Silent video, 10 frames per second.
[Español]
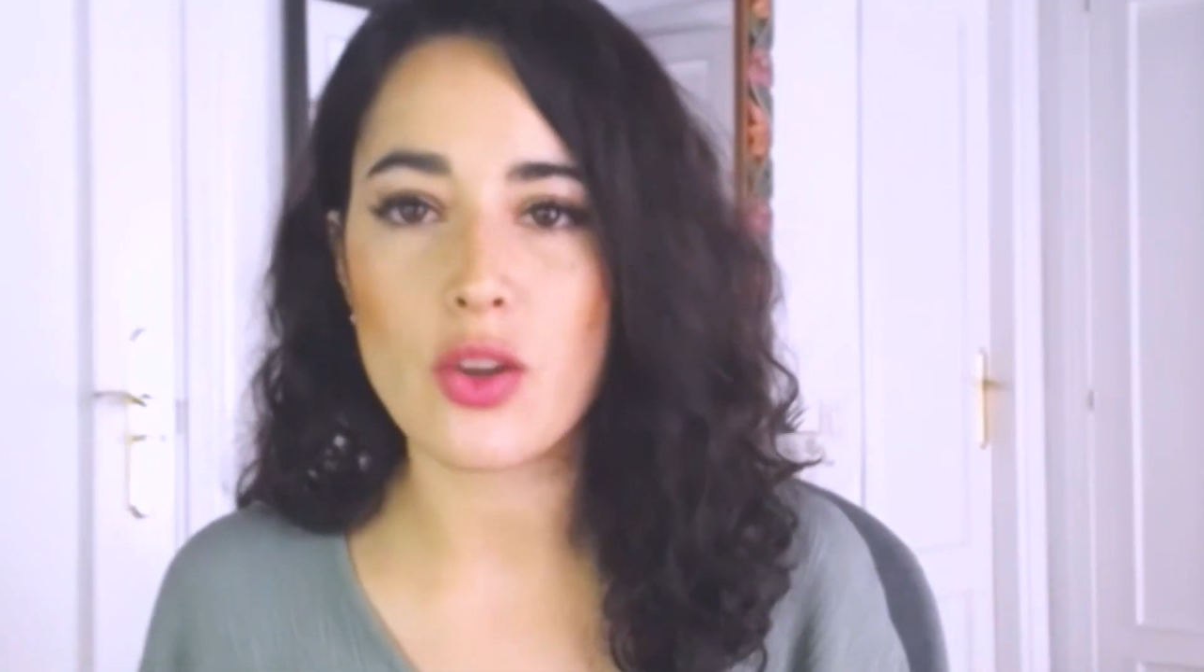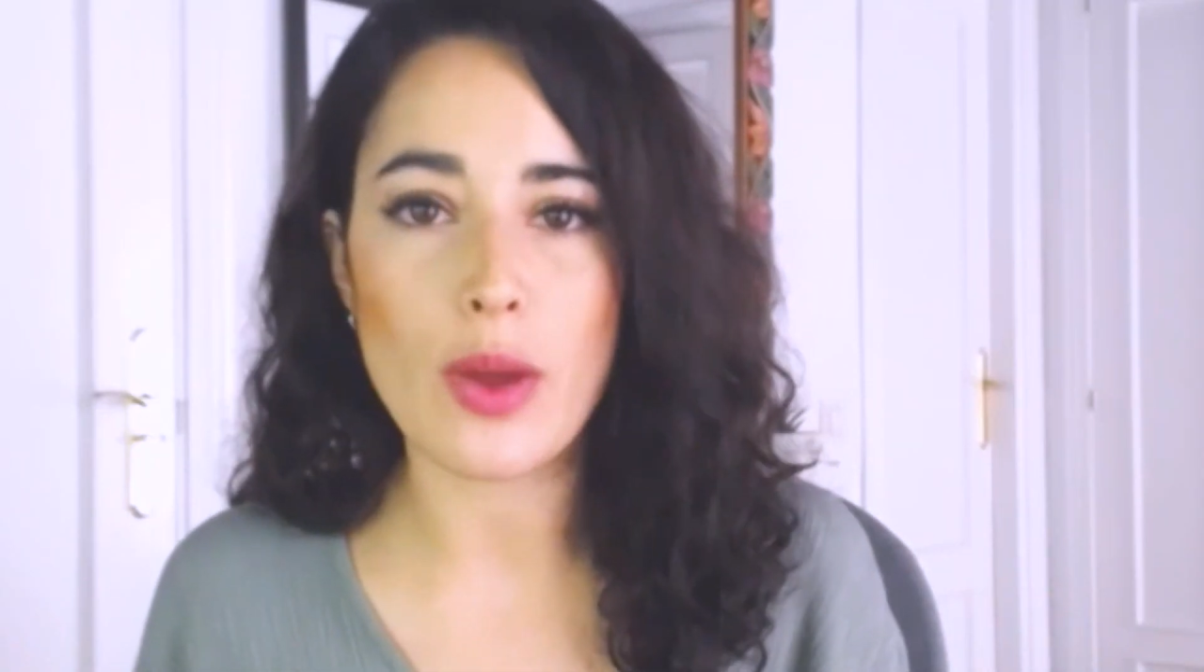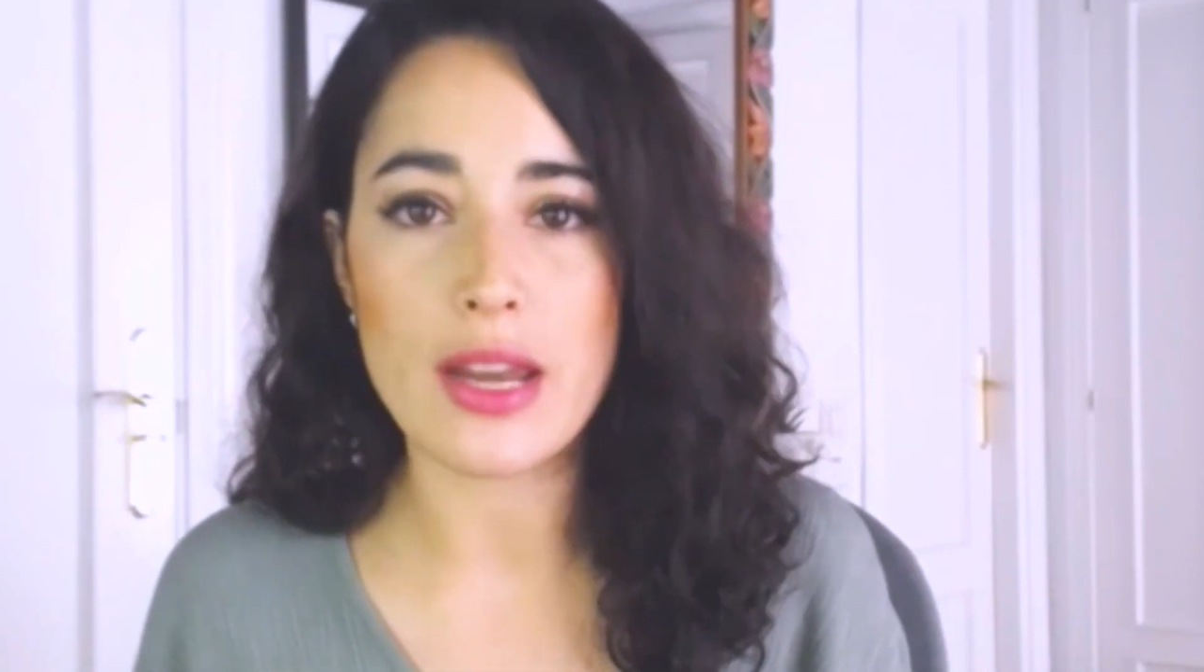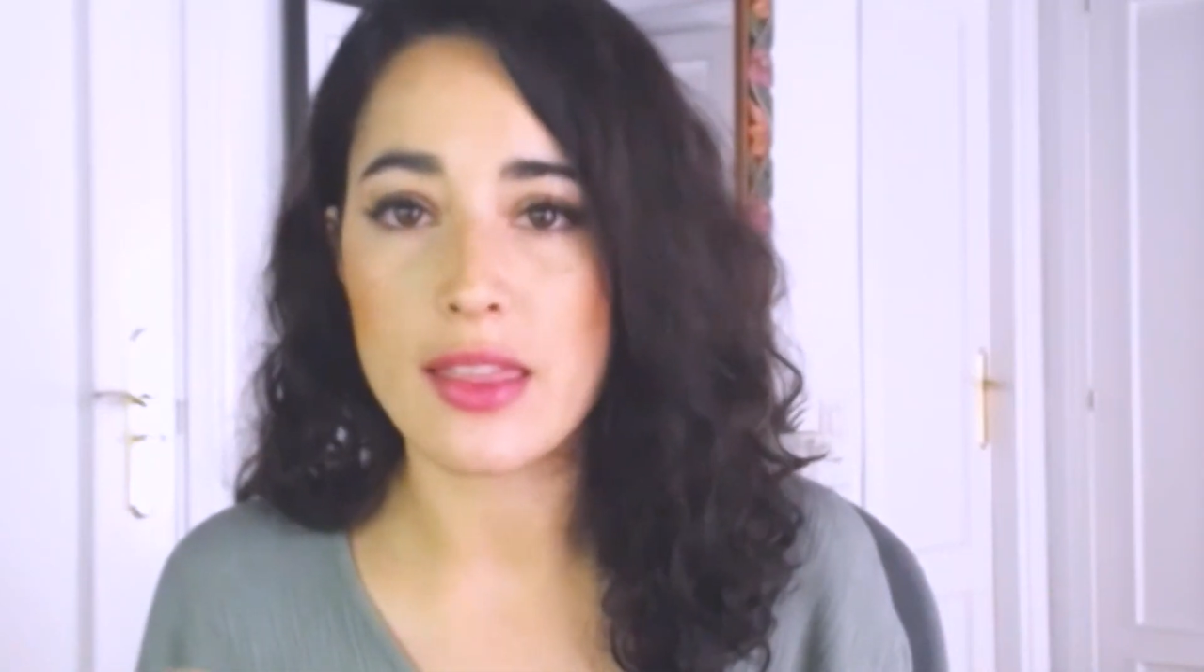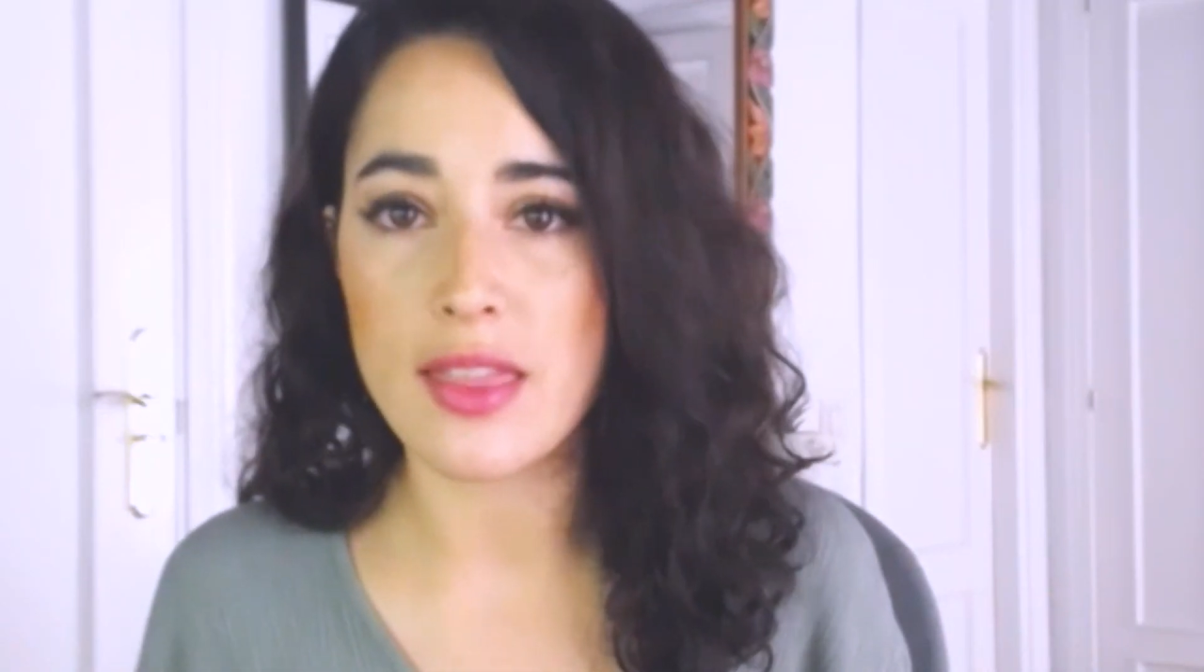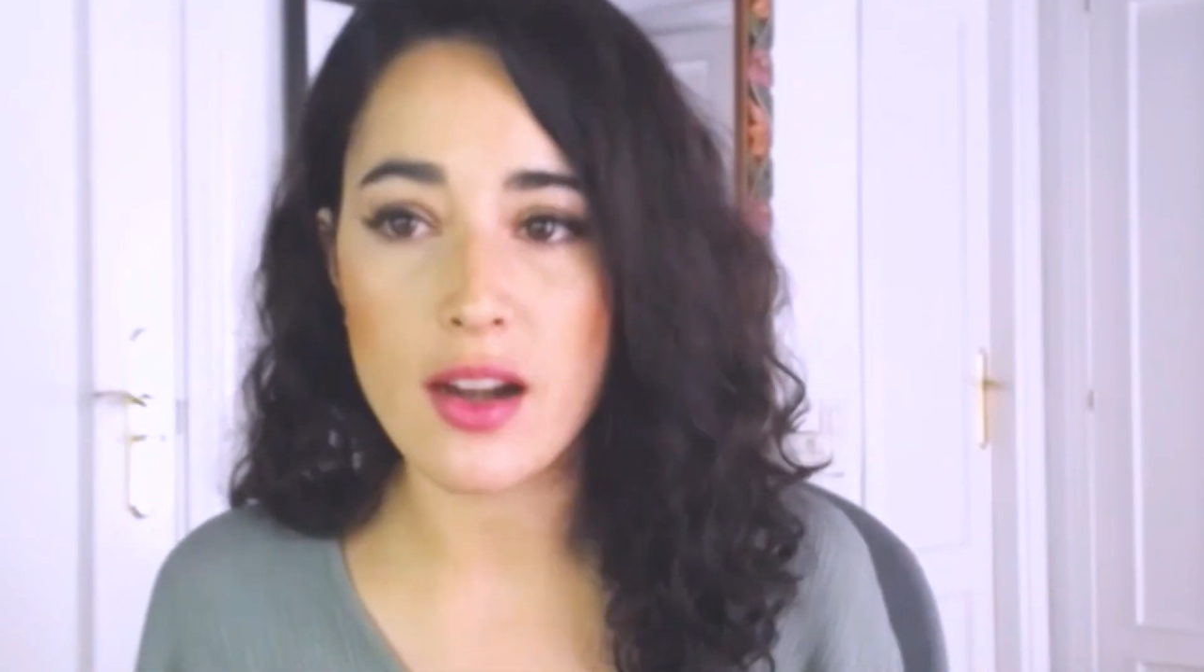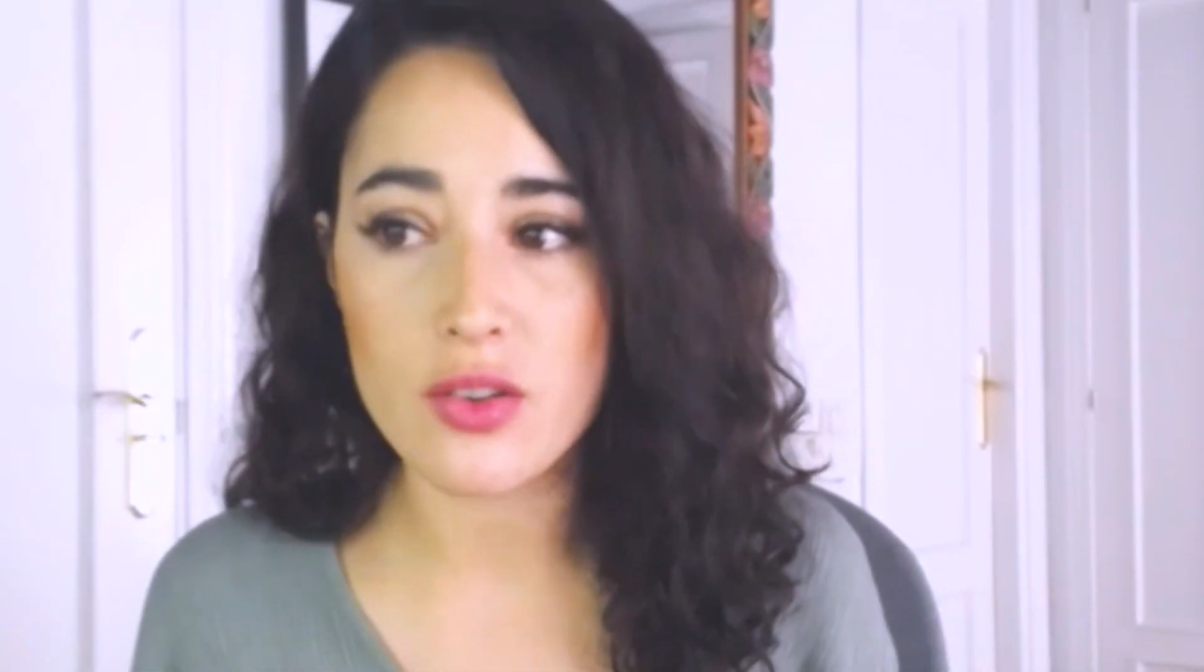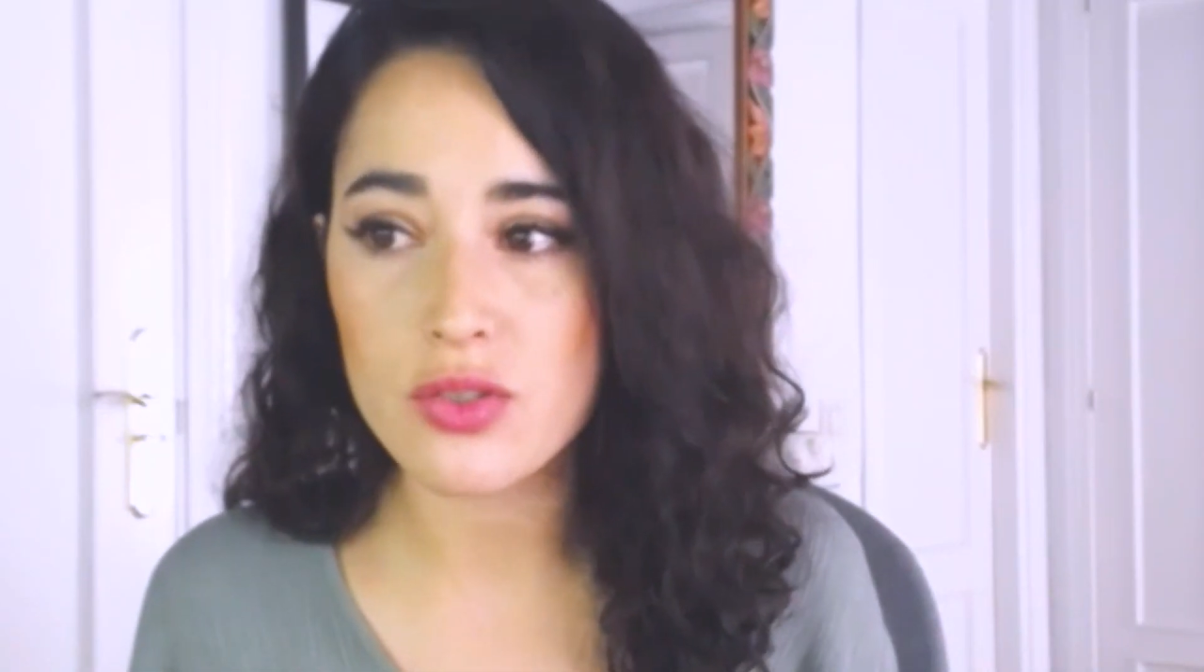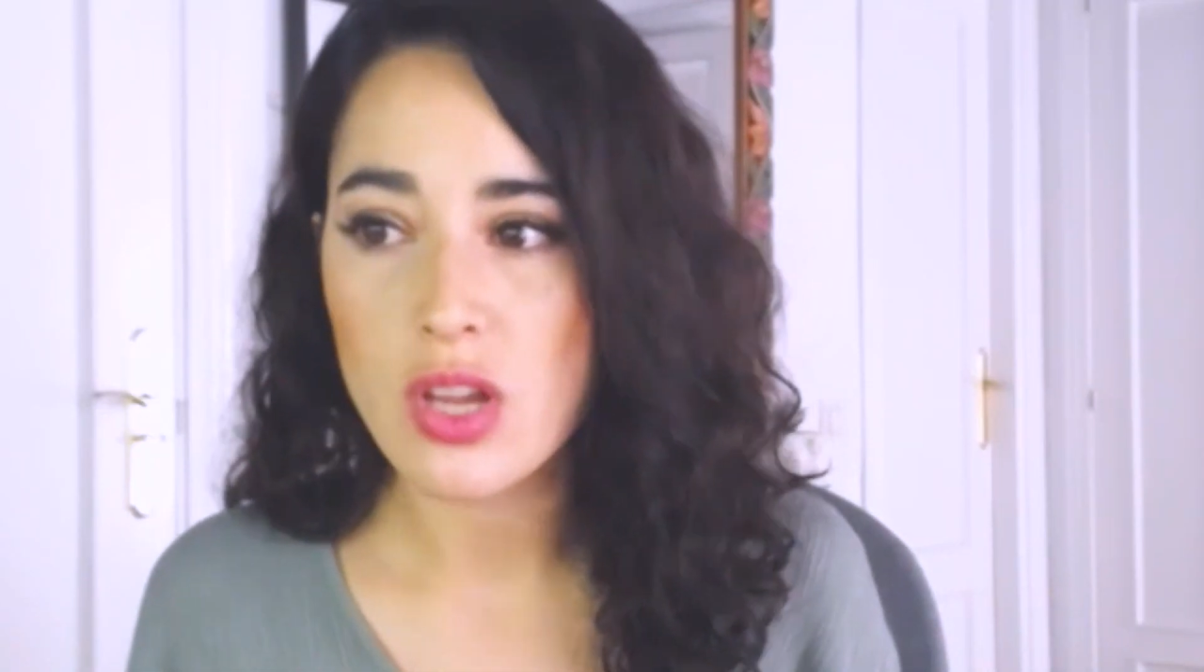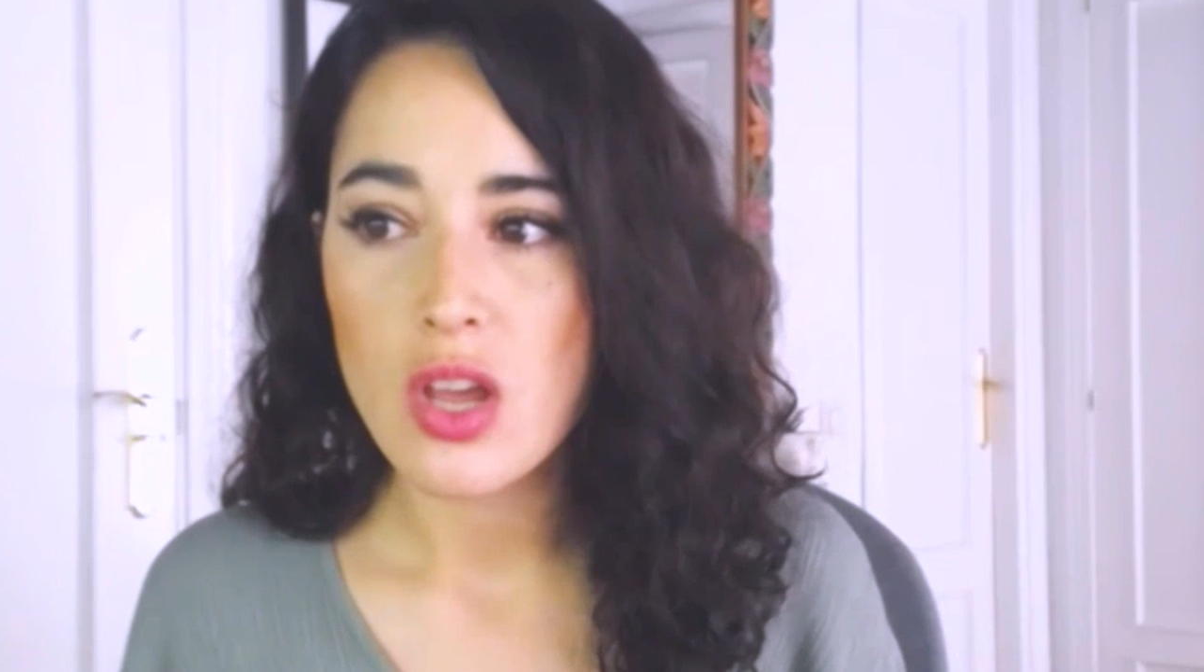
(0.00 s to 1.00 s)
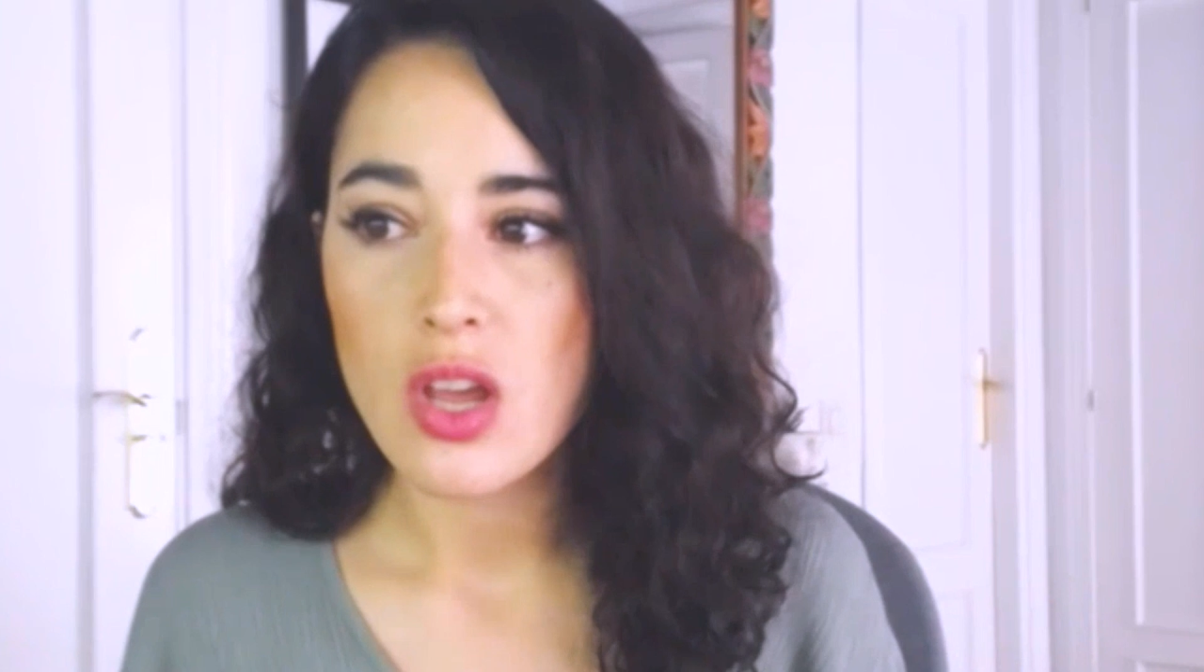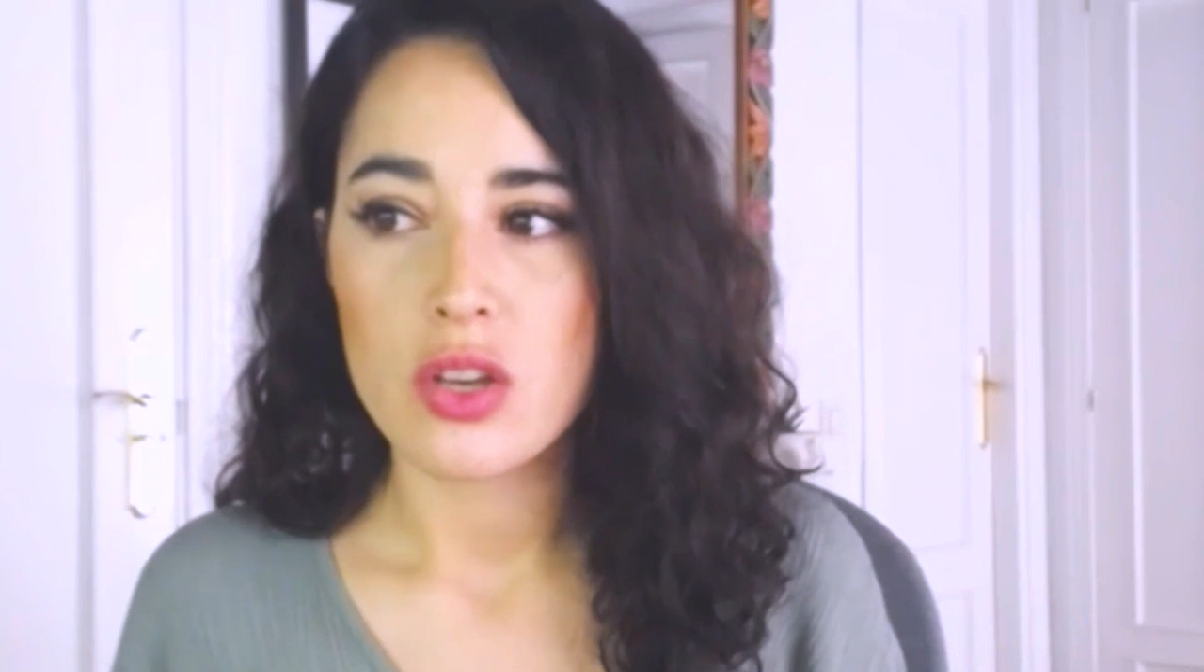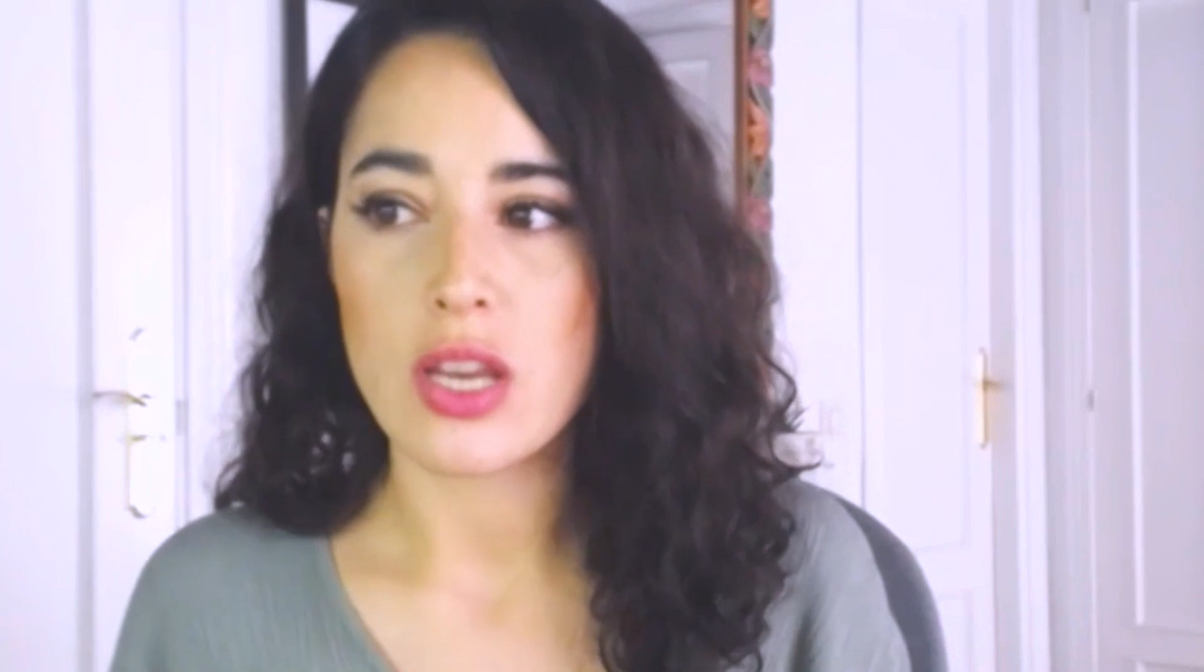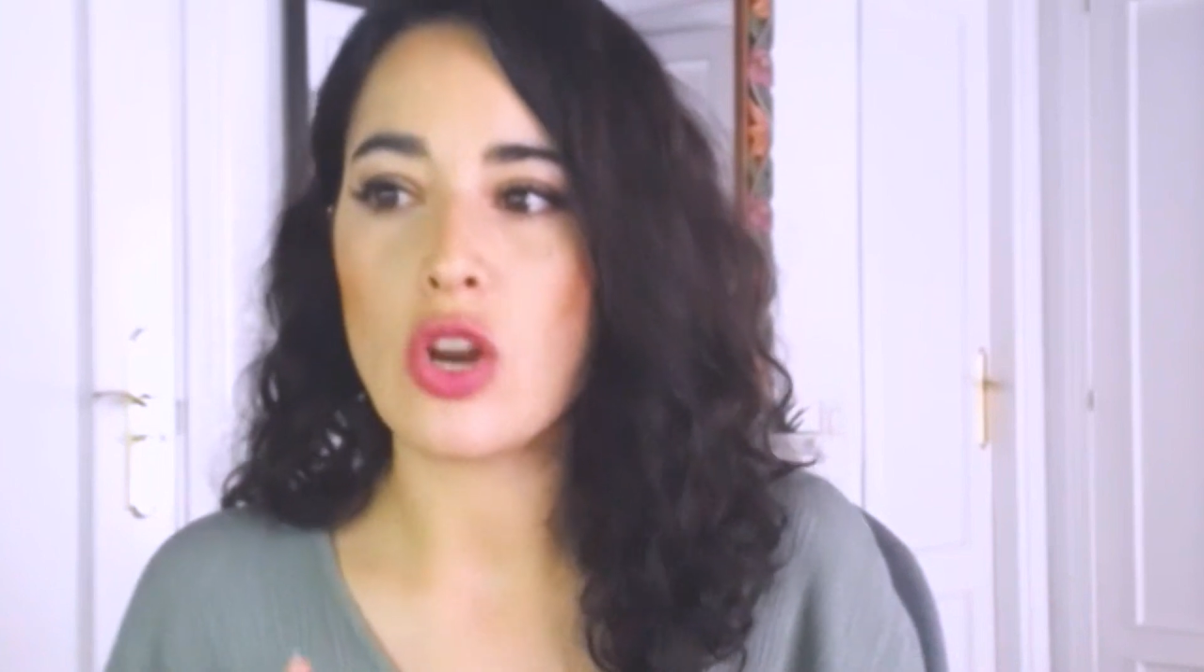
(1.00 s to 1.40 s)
hay que humanizarnos